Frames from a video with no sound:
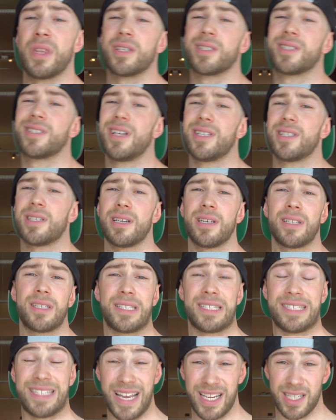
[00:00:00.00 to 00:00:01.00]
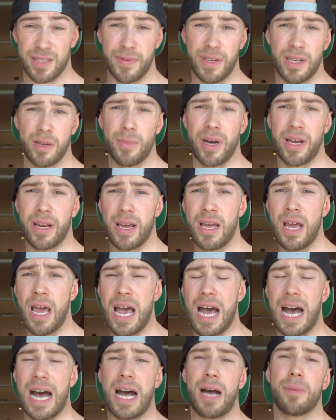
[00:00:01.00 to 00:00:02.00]
ist das hier deswegen meine
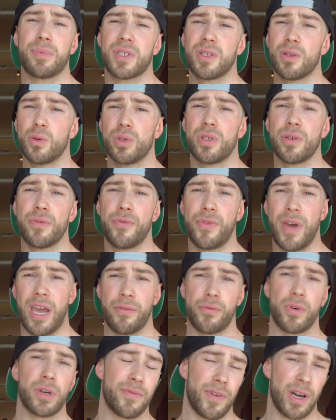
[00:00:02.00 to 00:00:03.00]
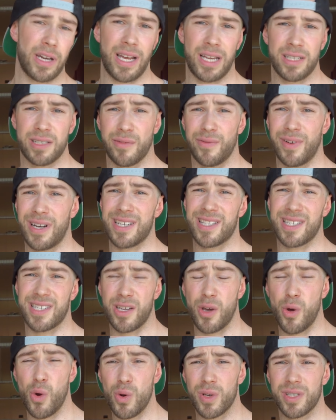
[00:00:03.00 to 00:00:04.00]
absolute Favorite-Variante, weil es
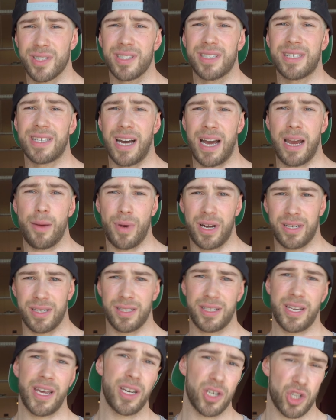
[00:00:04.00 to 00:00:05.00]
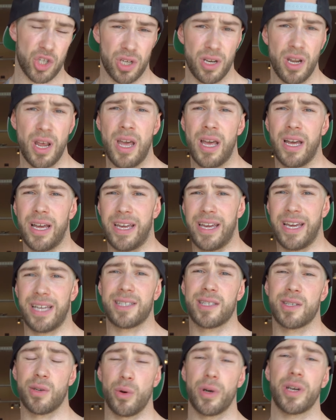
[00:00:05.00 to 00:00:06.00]
die höchste Time Under Tension
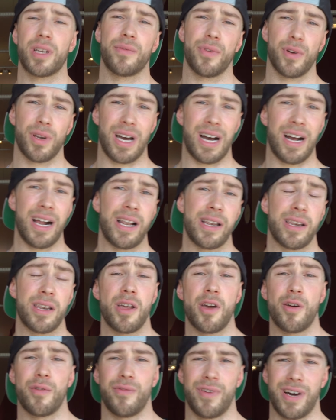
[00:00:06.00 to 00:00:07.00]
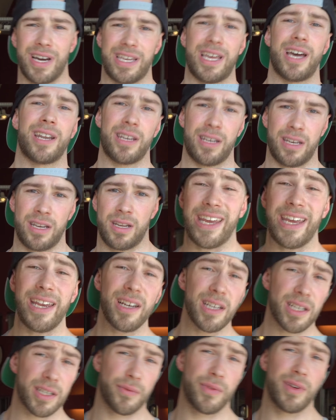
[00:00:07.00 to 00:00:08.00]
erzeugt von allen Varianten.
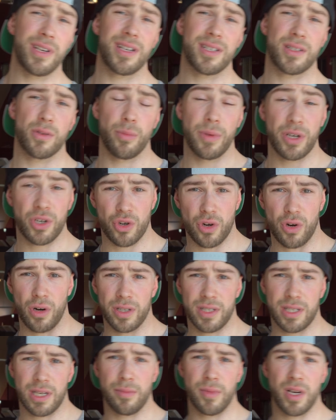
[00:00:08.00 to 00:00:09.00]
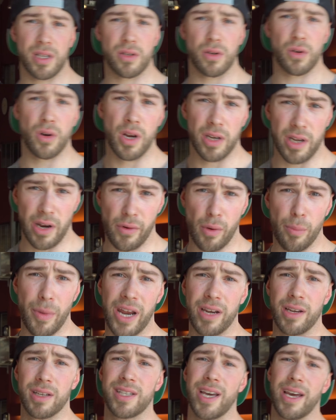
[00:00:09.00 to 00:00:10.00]
Ähnlich wie das rumänische Kreuzheben, also der
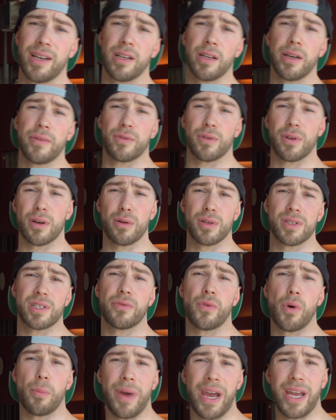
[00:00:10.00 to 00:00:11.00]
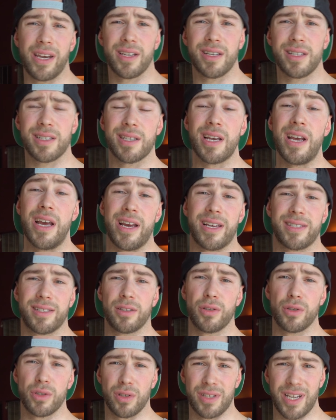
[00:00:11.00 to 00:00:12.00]
Romanian Deadlift oder kurz die Romanians, ist
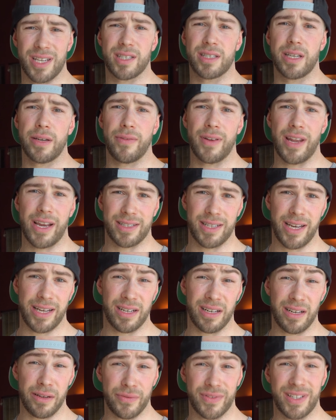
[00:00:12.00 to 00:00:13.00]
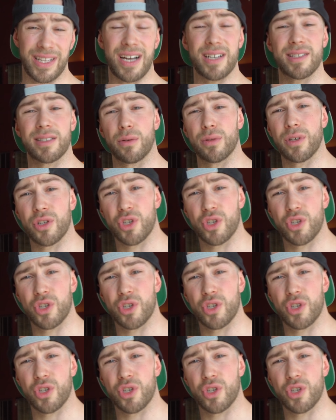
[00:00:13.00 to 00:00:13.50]
natürlich noch der Stiff Leg Deadlift. Da ist der